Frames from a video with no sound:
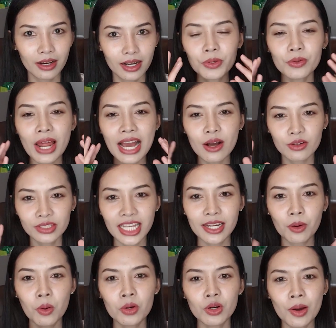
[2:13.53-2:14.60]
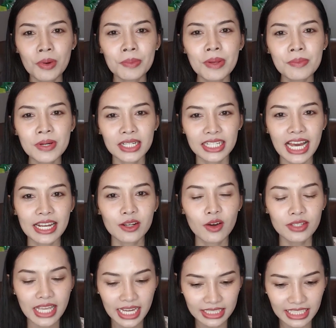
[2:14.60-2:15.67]
ผิวหน้าของแต่ละคนเนาะมันไม่เหมือนกันเนาะ
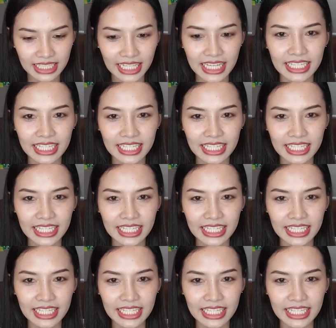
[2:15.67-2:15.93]
อย่างหนิงเอ